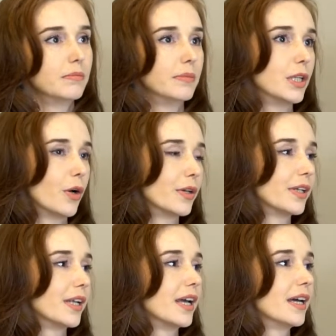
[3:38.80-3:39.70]
melhora
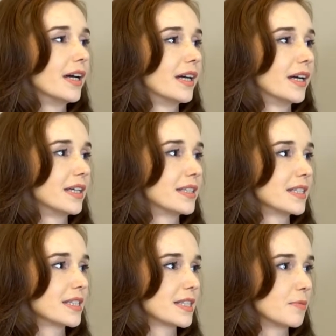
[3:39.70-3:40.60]
né, a, a
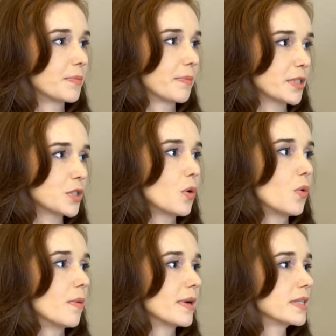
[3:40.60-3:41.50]
sensação para a
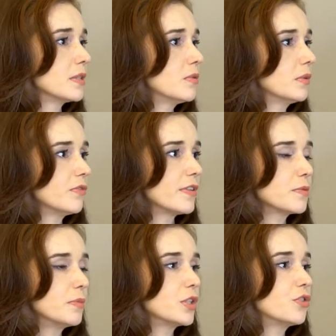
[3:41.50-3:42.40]
pessoa, mas não, não faz
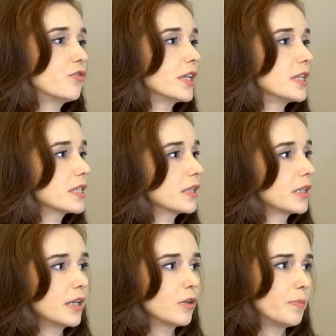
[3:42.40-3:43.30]
muita diferença
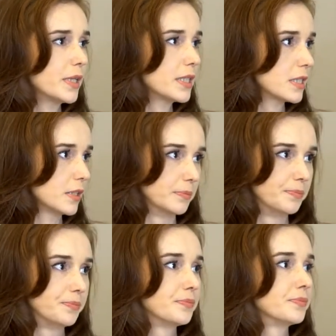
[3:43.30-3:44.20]
na recuperação.
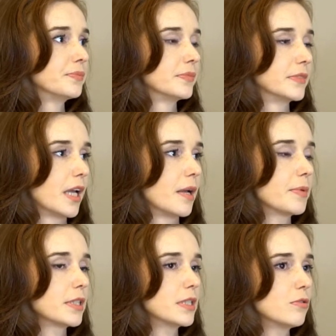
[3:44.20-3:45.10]
Uhum. Né?
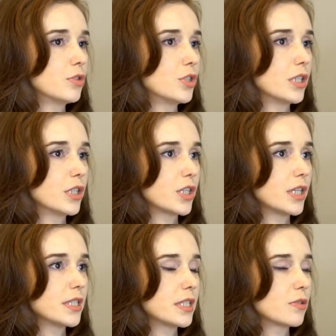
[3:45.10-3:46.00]
Porque a cirurgia, ela já, a
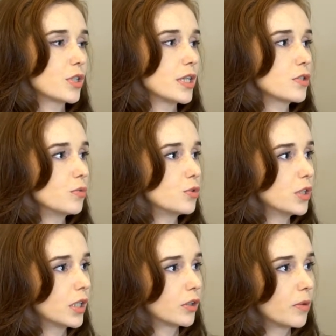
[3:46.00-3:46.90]
incisão já é
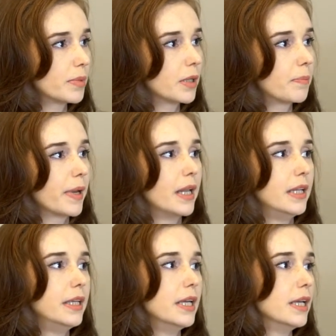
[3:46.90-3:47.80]
escondida na dobra da
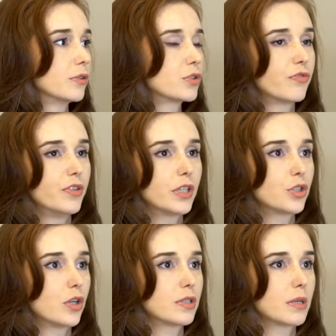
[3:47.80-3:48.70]
pele, então já fica
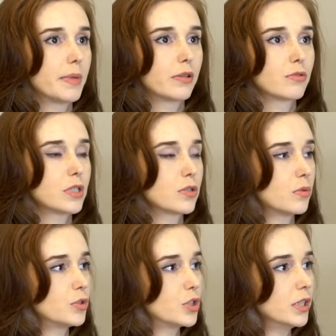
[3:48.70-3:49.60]
de olhos abertos
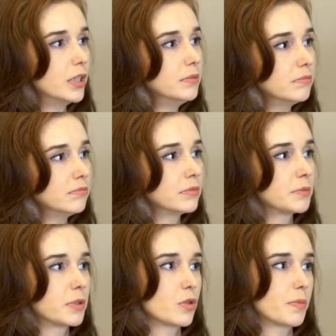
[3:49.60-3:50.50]
escondida, a
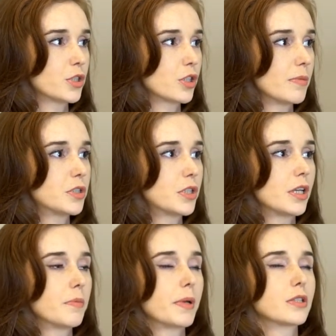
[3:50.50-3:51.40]
pessoa praticamente teria
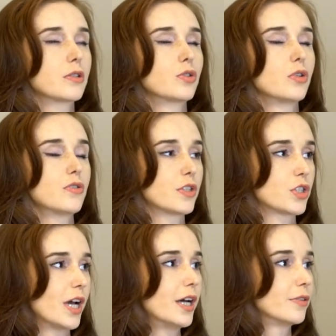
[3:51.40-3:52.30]
que pegar só de olhos
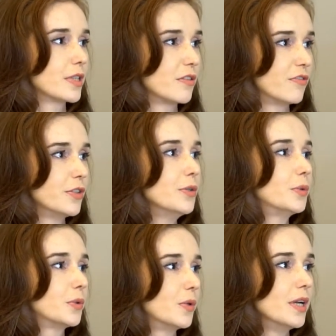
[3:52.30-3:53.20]
fechados, sem
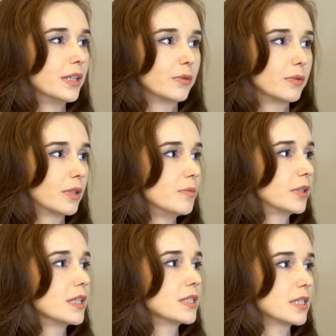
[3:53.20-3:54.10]
filtro, então não tem
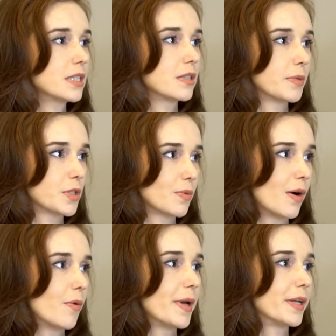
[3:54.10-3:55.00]
muita restrição. O
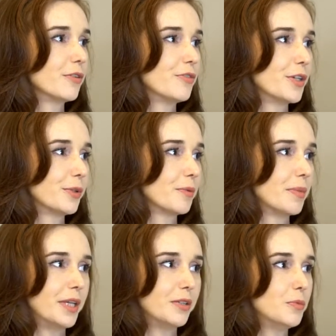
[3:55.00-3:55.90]
pessoal opera no verão também não